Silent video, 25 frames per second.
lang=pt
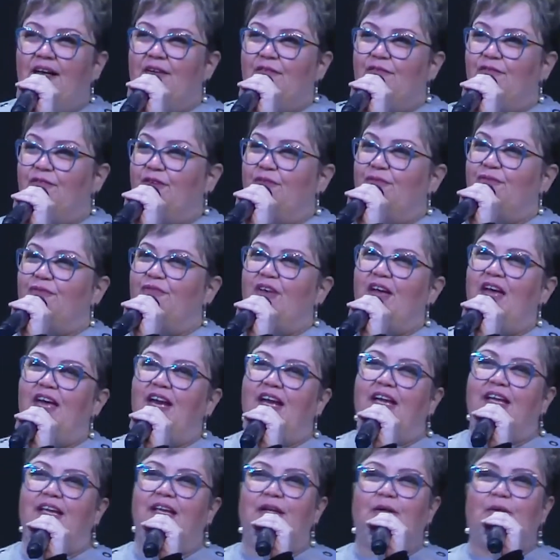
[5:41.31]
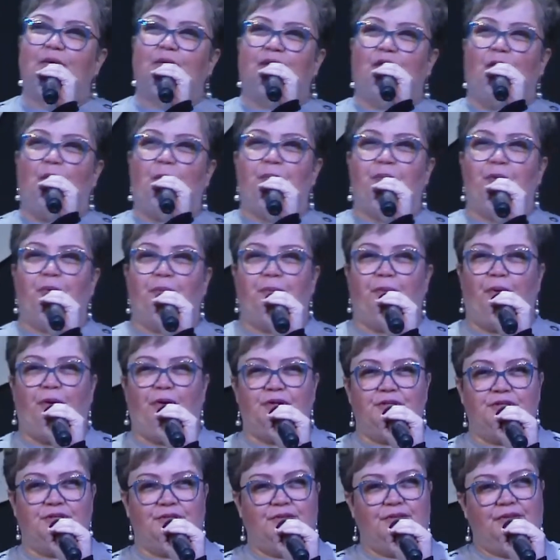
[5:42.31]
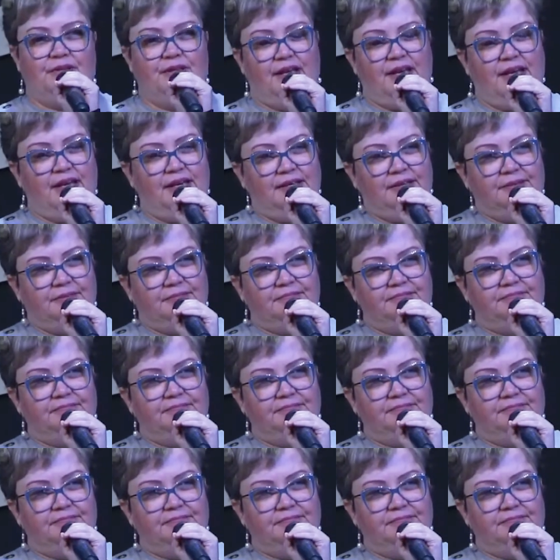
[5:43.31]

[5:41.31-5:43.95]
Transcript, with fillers: viver aquilo que é o propósito dele.